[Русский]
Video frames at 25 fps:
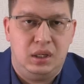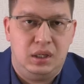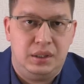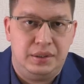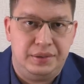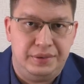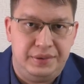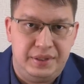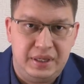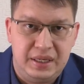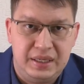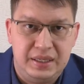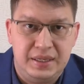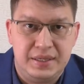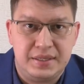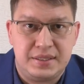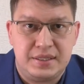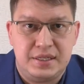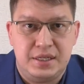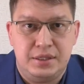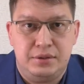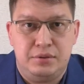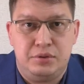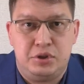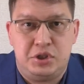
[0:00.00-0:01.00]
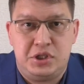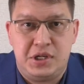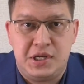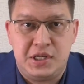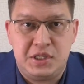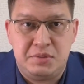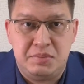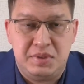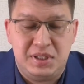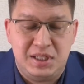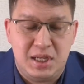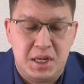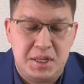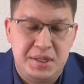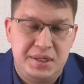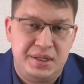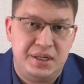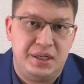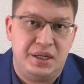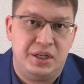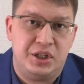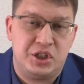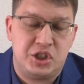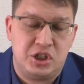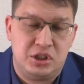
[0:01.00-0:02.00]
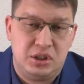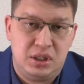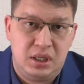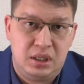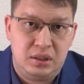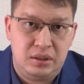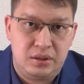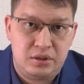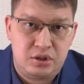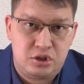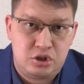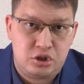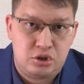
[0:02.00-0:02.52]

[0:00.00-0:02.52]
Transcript: Далее, следующее изменение ожидалось,